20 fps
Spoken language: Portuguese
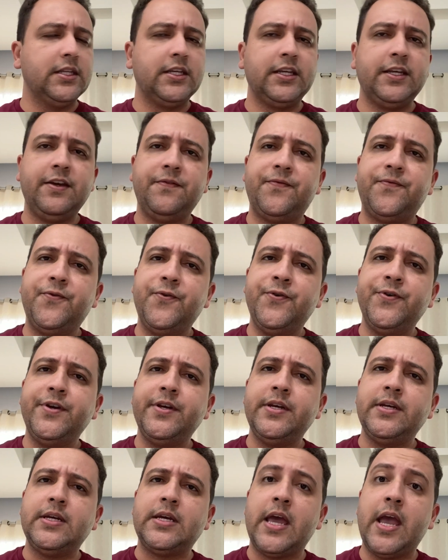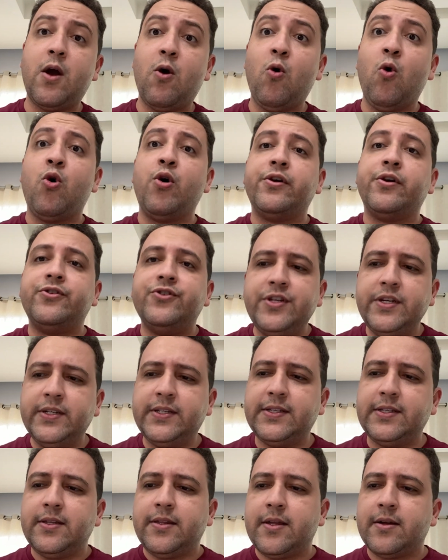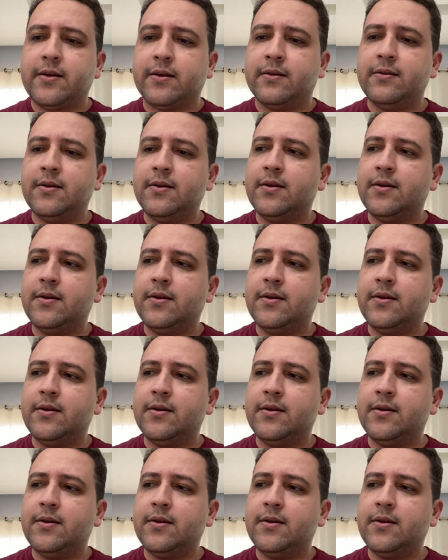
que foi recordista,